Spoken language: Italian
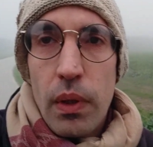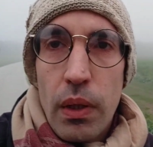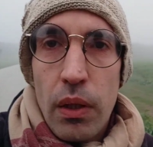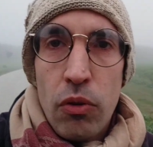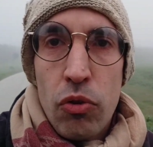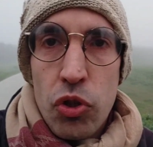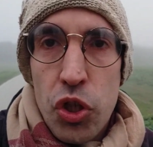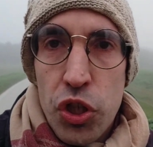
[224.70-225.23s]

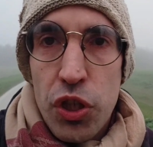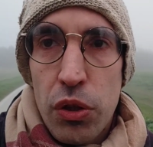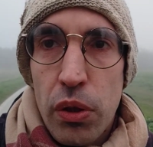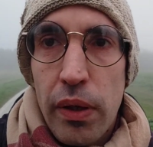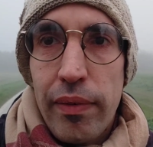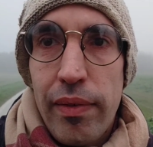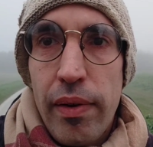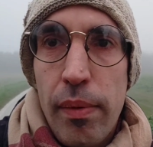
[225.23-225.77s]
non, ci, si
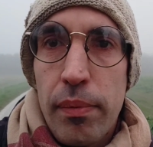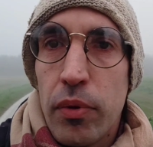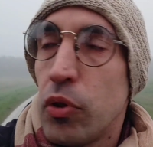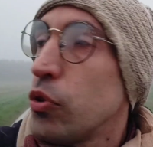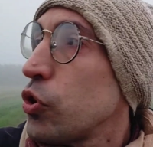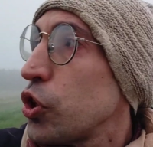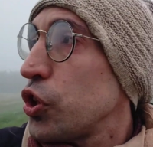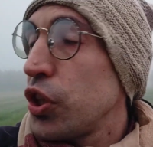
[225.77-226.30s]
trovava,
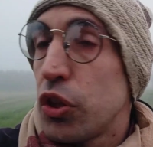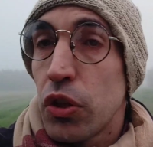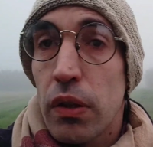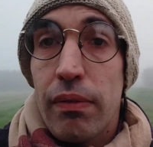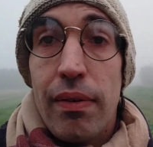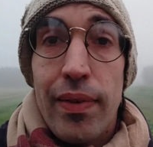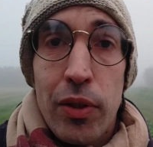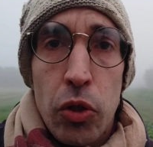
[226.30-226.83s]
non ci si
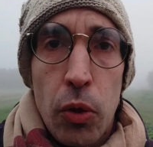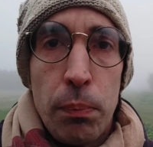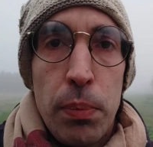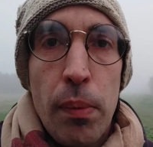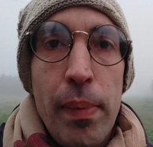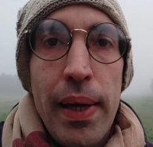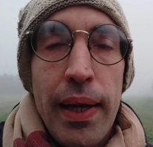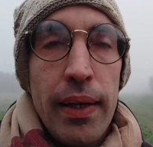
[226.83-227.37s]
trovava troppo
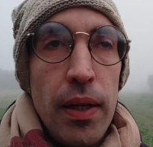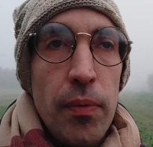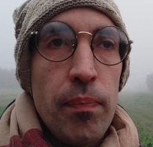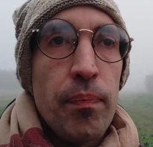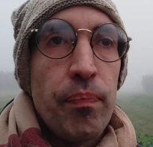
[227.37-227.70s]
bene.